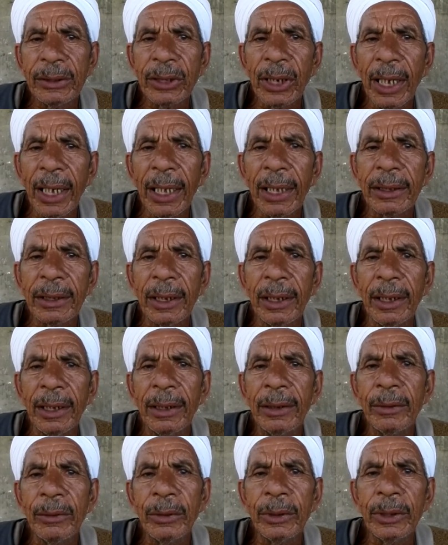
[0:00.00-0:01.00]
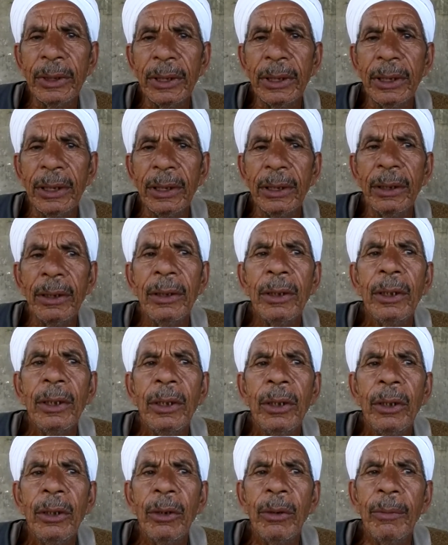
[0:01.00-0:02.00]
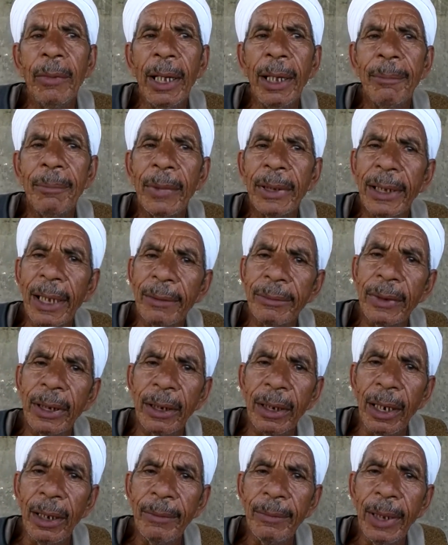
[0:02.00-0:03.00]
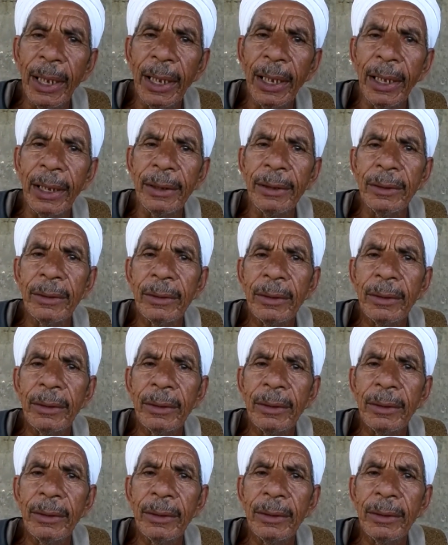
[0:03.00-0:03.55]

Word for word: شحاتة ومحمد عبد الرحمن